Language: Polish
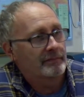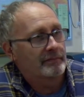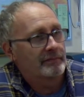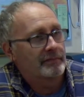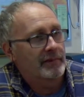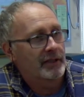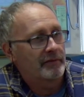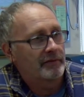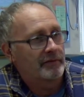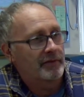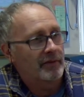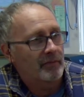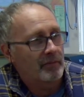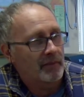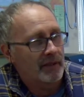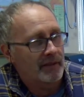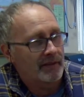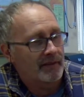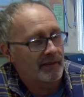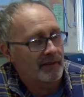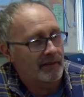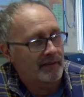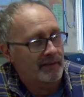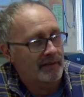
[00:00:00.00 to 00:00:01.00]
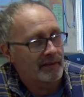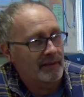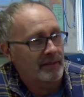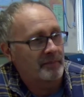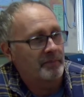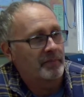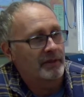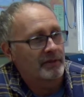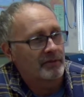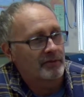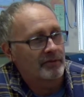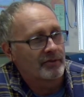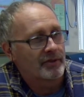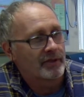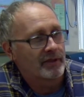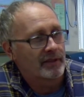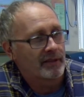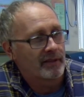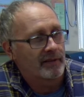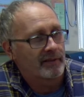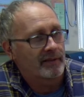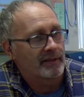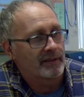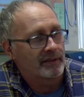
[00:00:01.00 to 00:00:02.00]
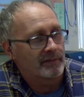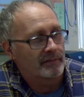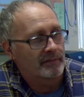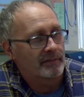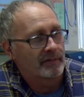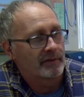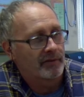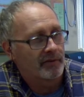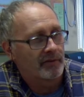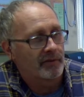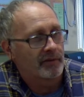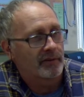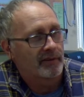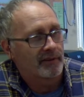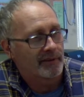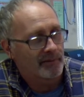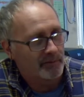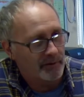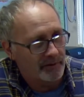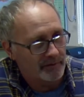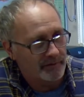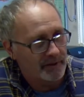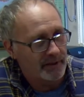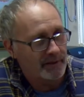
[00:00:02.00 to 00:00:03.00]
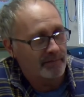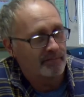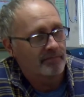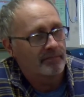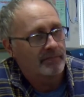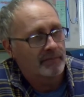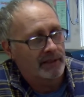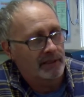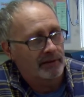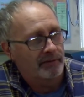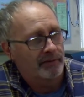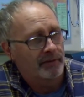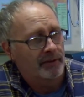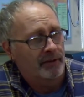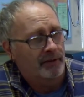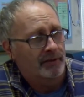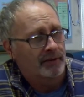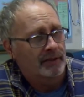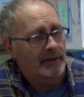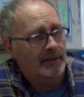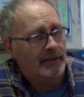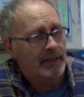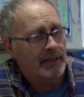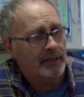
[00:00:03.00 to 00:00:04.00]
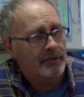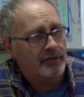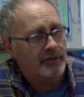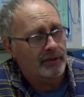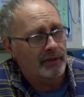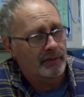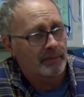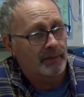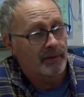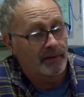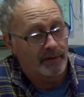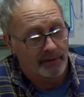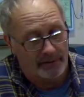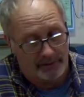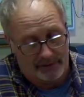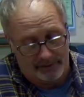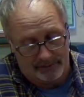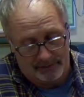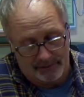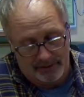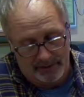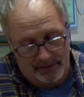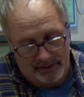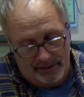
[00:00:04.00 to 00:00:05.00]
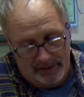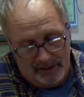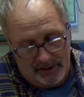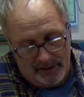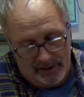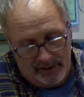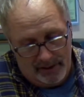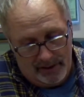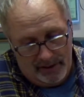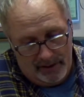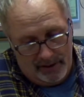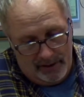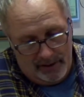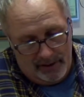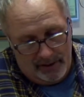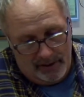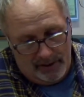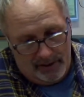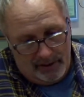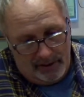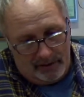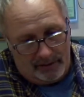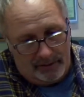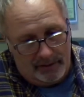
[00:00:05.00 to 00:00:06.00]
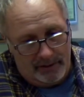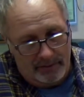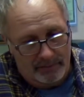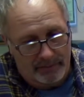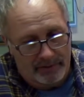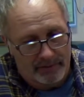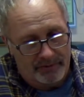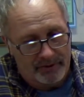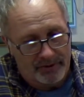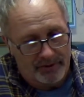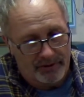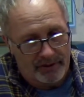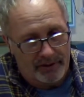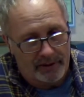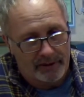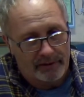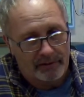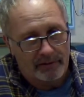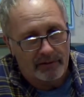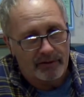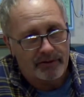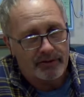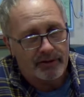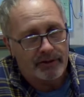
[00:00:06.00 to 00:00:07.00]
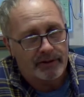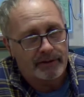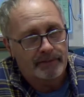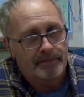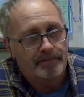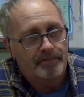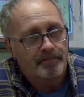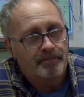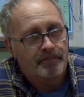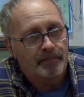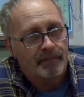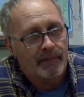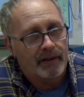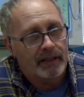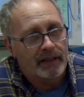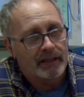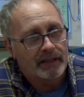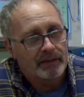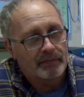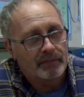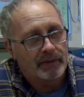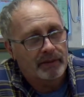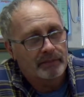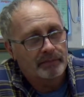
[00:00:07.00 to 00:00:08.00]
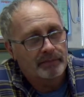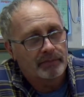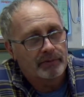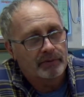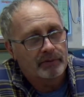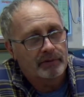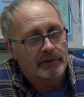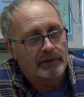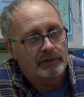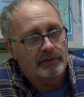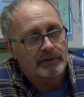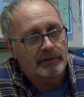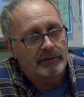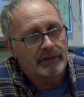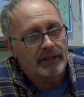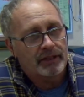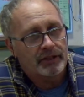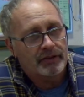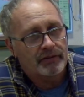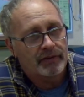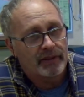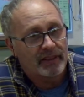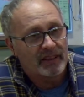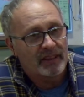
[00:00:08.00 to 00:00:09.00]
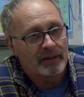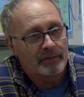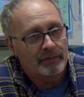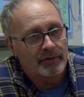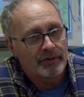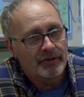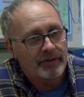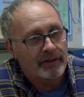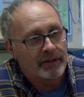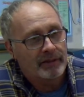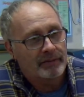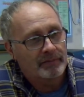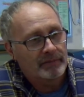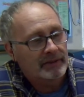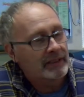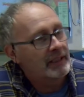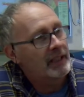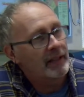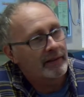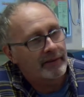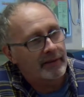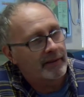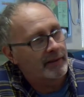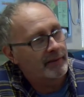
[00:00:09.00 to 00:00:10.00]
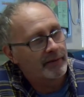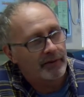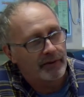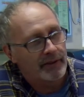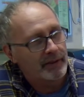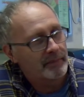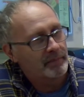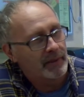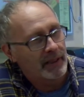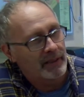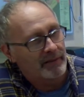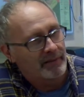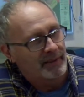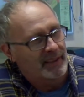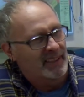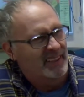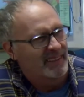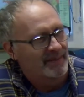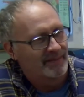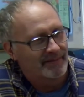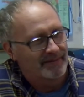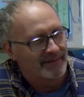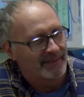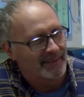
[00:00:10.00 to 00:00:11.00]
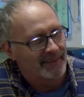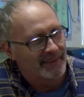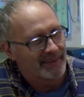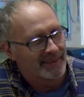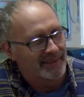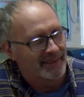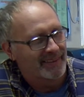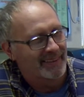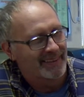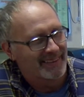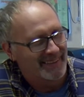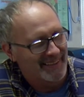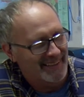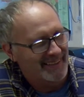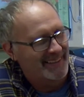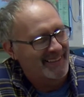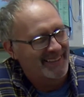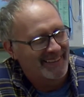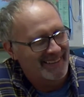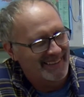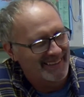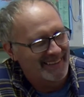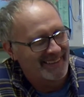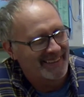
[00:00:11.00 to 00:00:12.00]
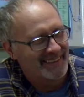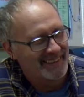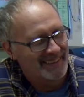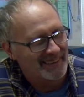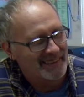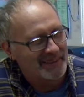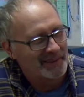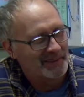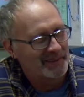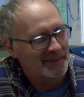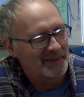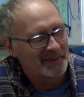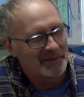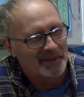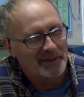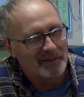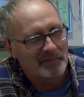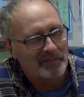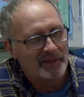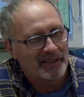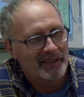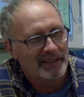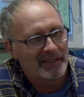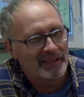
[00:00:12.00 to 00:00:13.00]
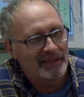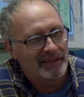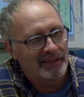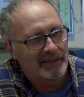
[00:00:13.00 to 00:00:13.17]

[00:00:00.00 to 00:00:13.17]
informacja z sanepidu, że jestem w cudzysłowie trafiony, tak, mhm. czyli pozytywny. No i powiem Ci, że najgorsze chyba było ta świadomość, że tracę swoje prawa. E, tak, to, to, to mnie...